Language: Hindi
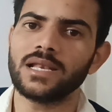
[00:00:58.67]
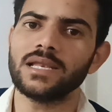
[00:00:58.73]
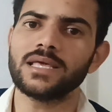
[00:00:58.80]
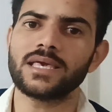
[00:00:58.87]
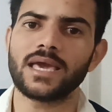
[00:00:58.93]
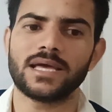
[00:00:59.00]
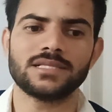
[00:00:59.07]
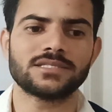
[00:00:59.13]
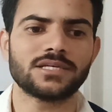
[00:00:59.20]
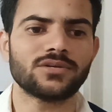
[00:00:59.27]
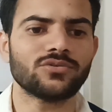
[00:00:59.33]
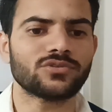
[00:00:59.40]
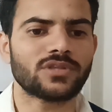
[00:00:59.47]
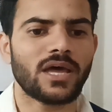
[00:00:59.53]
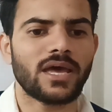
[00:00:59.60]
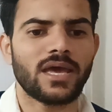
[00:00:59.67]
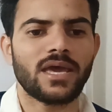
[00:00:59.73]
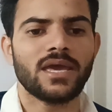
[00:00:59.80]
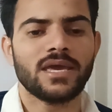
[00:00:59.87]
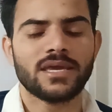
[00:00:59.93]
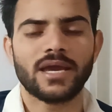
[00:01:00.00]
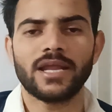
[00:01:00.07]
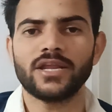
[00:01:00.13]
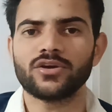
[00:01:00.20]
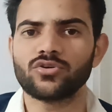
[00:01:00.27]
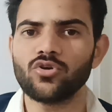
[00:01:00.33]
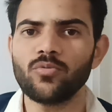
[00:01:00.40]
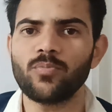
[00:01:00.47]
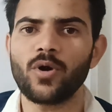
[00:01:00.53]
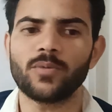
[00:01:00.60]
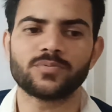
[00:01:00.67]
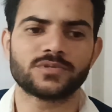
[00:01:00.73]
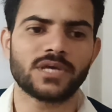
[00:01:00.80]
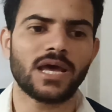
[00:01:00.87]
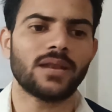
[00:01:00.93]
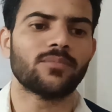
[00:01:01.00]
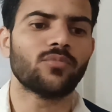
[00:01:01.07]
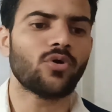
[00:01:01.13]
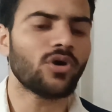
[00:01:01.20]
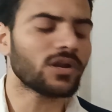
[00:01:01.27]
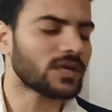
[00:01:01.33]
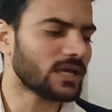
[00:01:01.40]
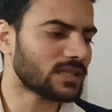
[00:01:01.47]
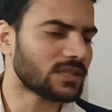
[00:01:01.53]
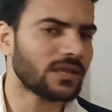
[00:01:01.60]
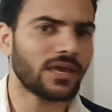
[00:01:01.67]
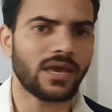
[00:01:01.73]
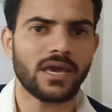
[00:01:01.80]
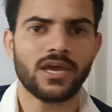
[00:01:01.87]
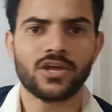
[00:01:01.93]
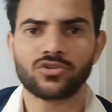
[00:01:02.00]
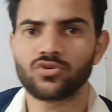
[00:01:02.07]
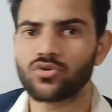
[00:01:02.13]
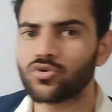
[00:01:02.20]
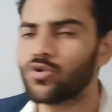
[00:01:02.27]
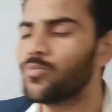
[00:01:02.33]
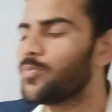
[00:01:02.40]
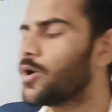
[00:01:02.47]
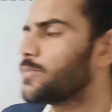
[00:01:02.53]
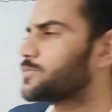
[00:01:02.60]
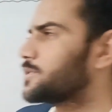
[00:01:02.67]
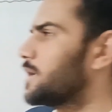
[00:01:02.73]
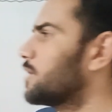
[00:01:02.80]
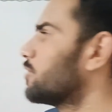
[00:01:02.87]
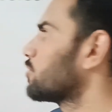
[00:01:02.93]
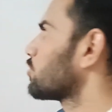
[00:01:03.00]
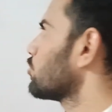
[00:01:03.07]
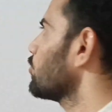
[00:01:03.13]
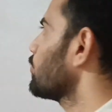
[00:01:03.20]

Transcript: मेनली कैंसर होता है यानी ग्रुप ऑफ सेल मोल कहते हैं तो ग्रुप ऑफ सेल और